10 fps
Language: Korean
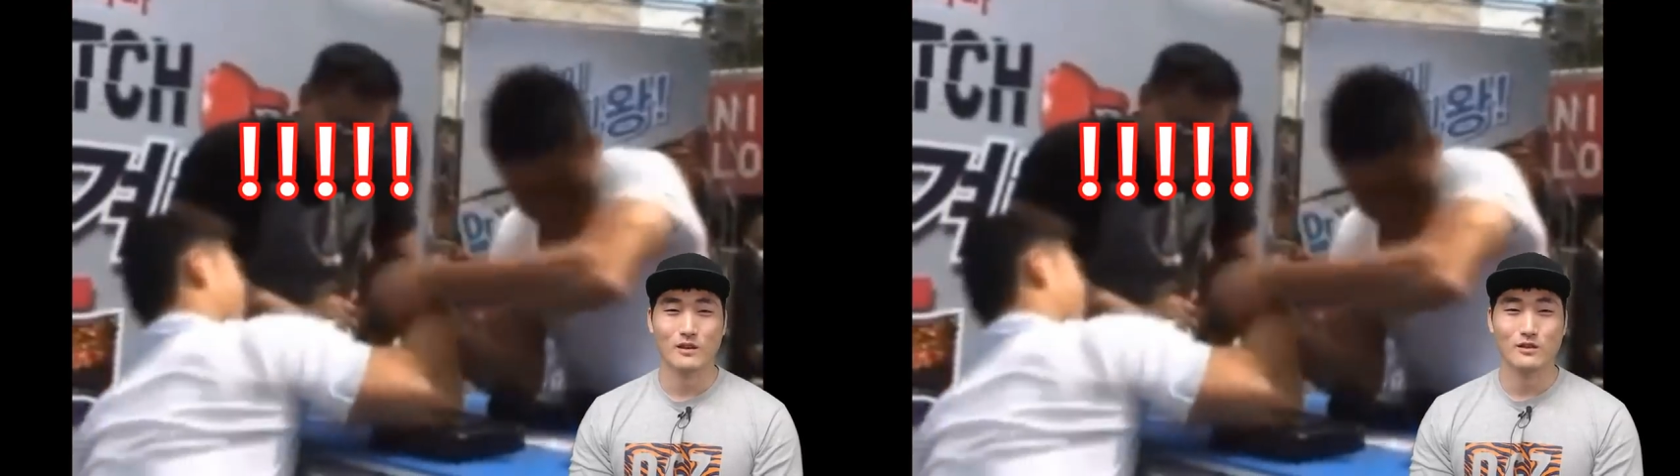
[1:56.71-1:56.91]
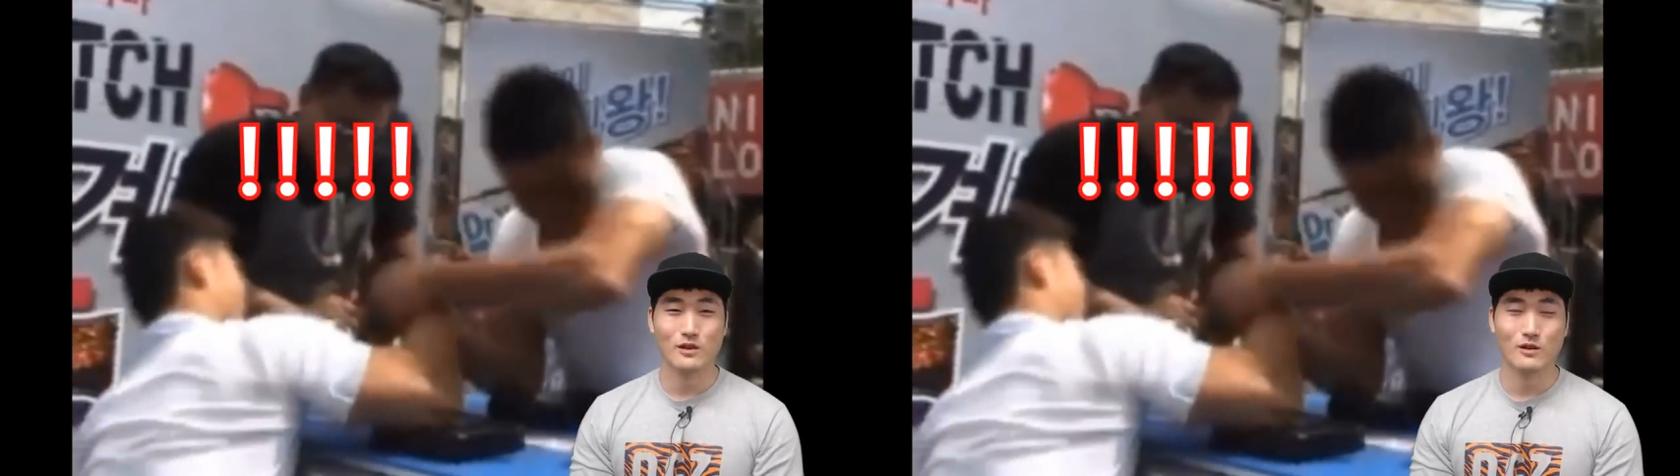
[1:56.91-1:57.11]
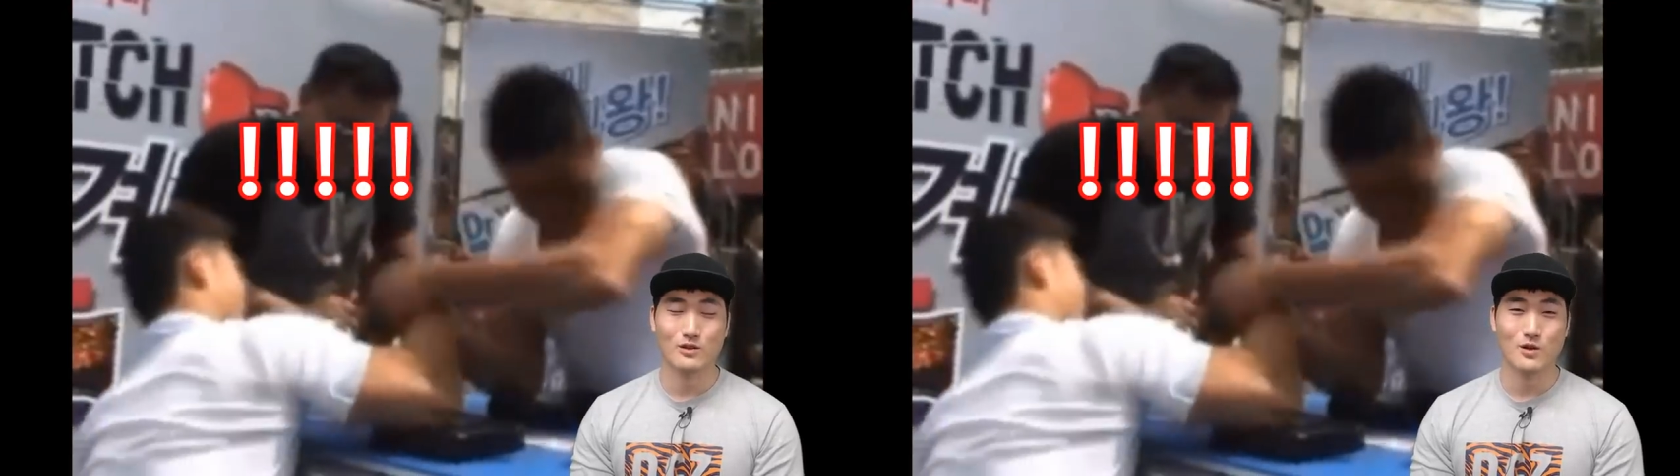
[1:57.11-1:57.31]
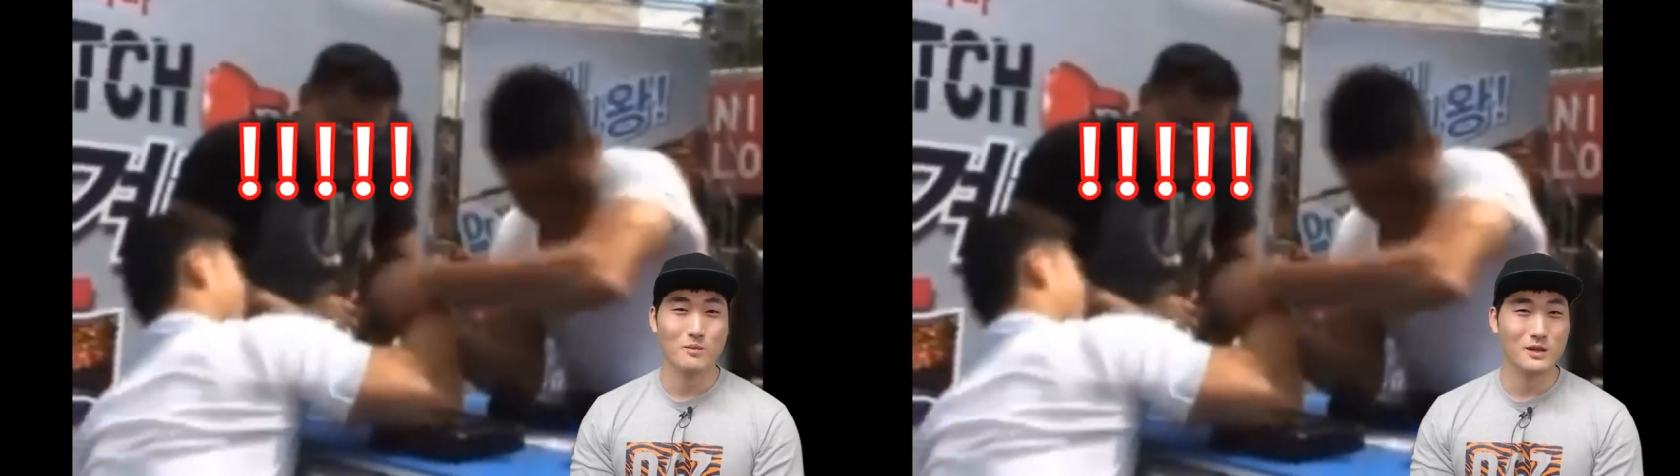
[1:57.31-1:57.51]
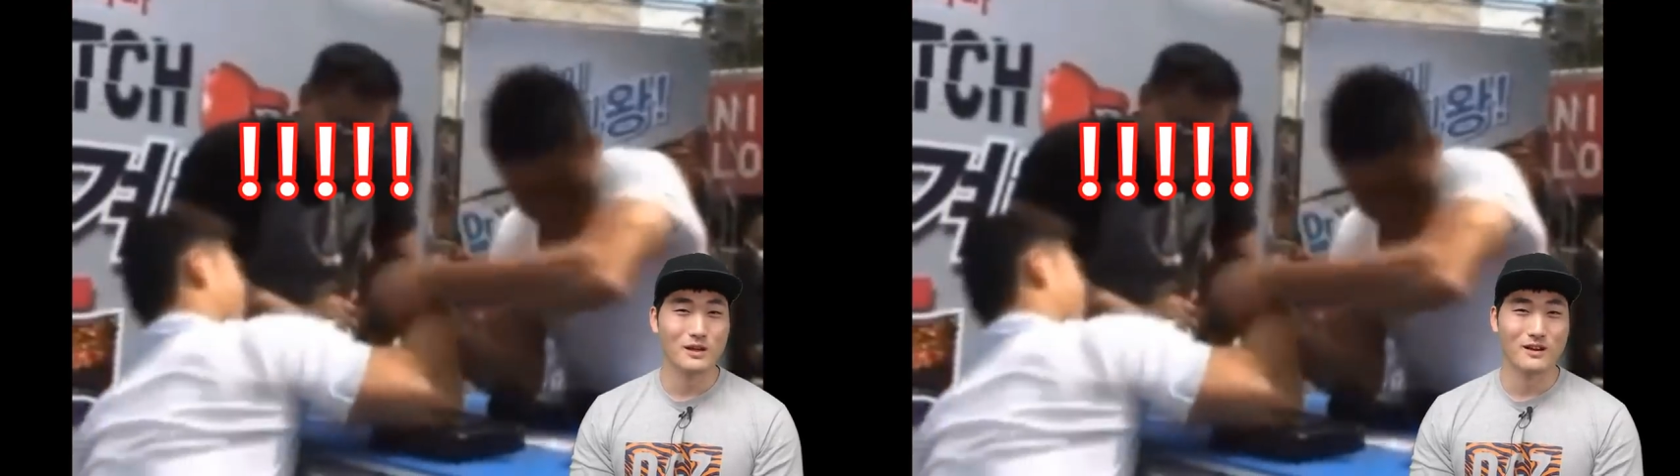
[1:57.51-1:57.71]
이때
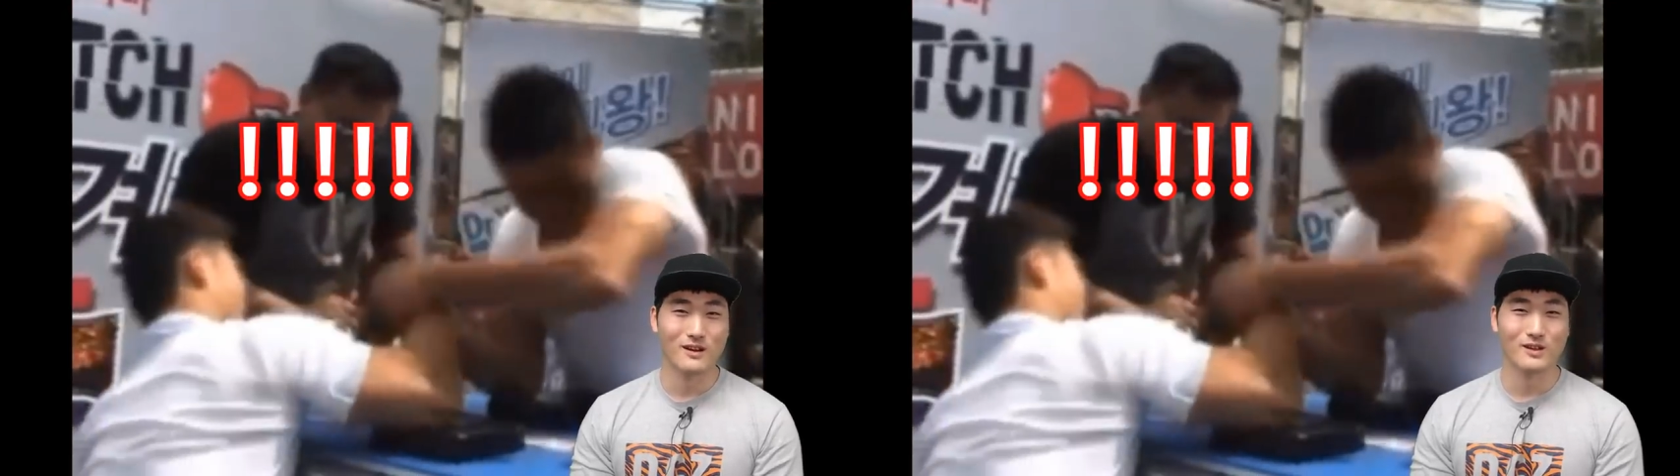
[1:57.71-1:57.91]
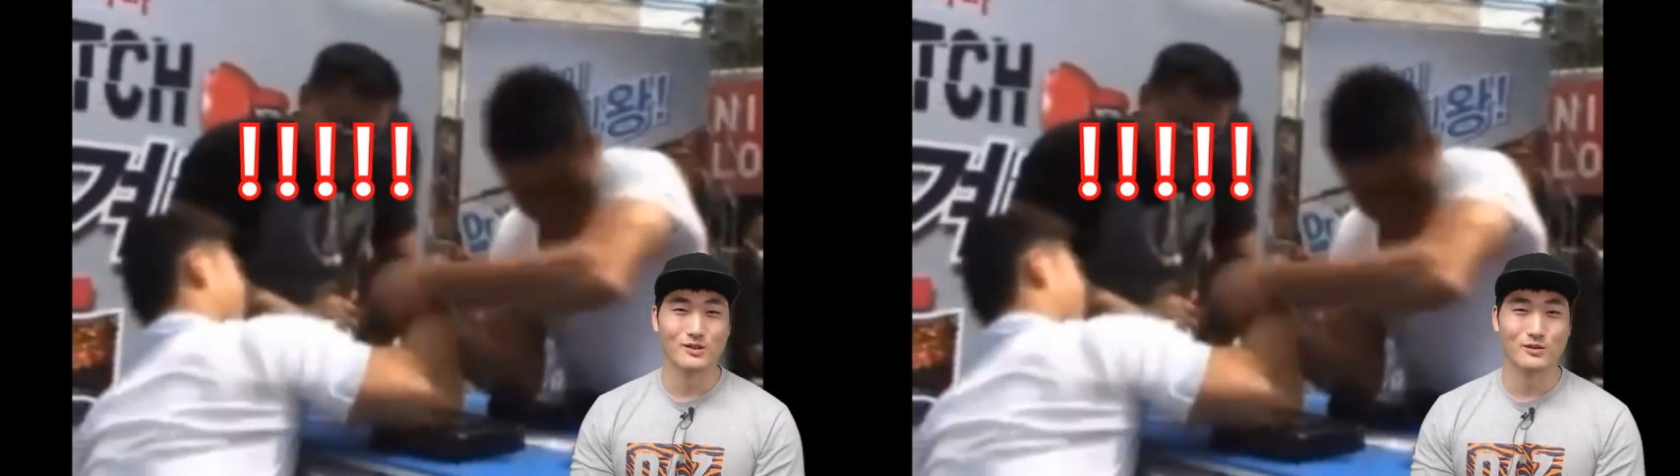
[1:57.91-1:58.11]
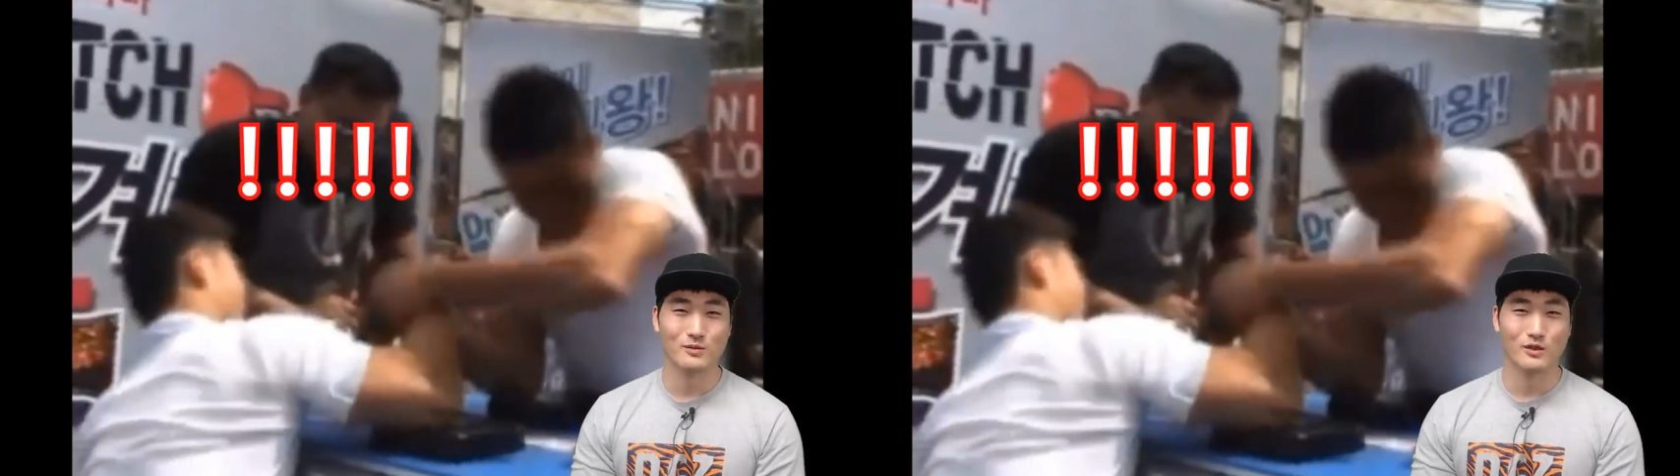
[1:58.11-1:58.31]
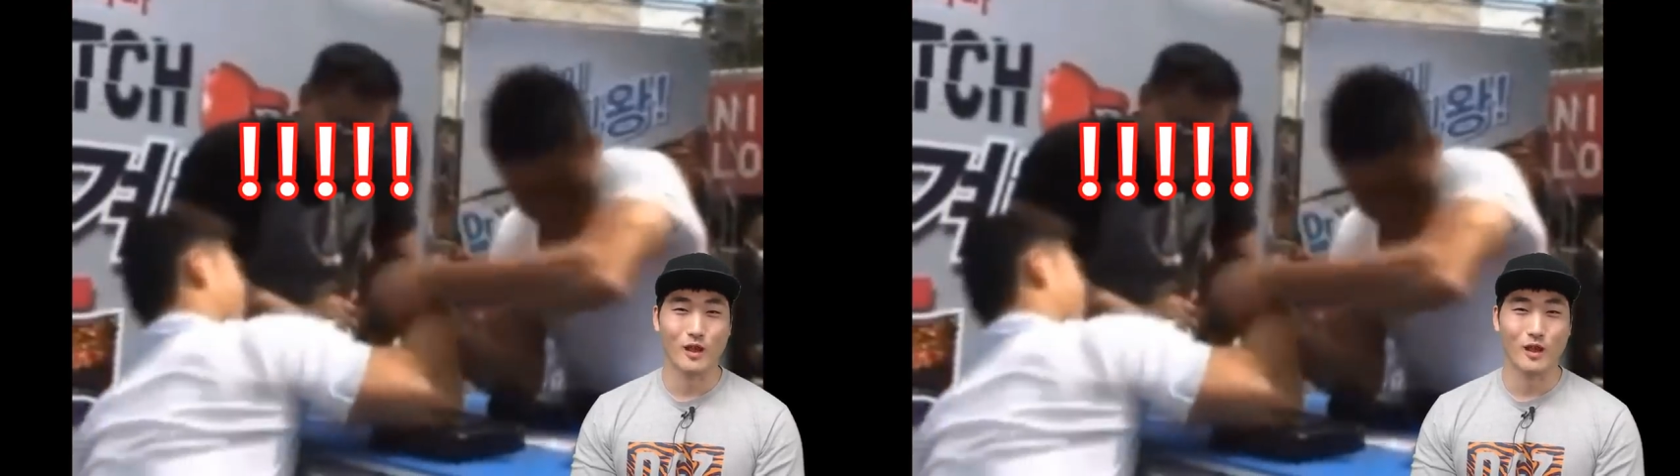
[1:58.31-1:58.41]
정말 당황했어요.